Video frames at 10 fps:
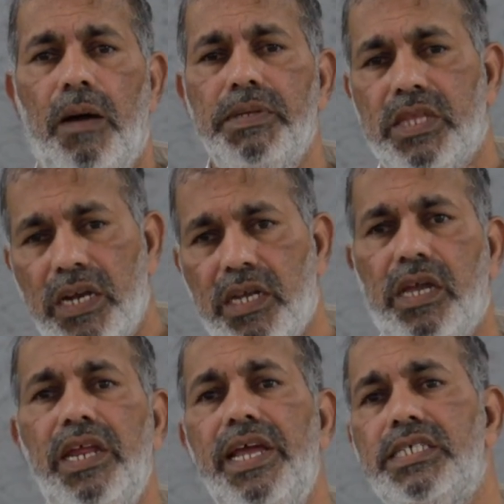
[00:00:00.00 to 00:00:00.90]
அப்போ தன்
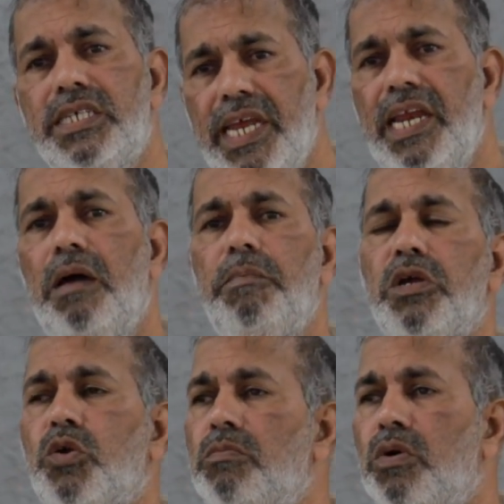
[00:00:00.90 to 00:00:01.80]
கிரியை
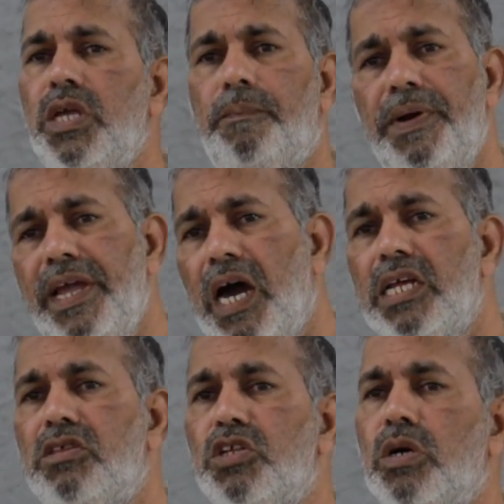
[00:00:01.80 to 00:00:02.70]
சரியில்லாமல் இருக்கும்போது எப்படி
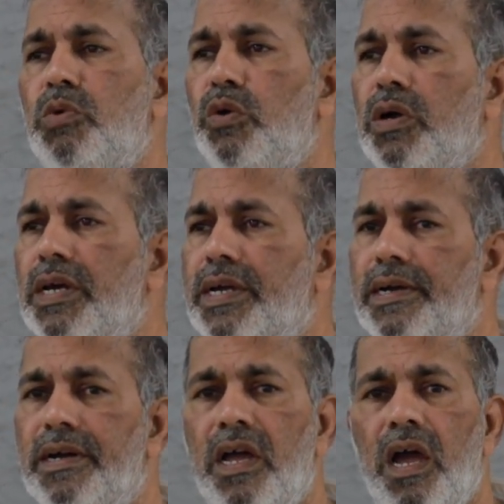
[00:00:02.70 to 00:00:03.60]
யாரை திருத்த முடியும் உங்களுக்கு